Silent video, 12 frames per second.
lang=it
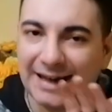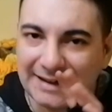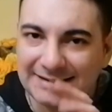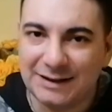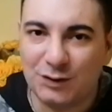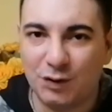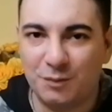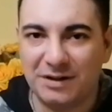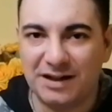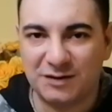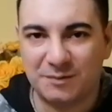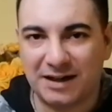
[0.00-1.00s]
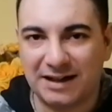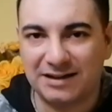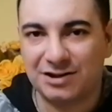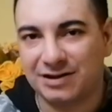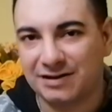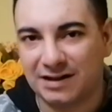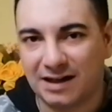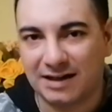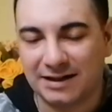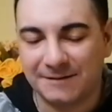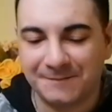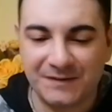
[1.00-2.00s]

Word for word: e di colpi ne ha sparati centinaia.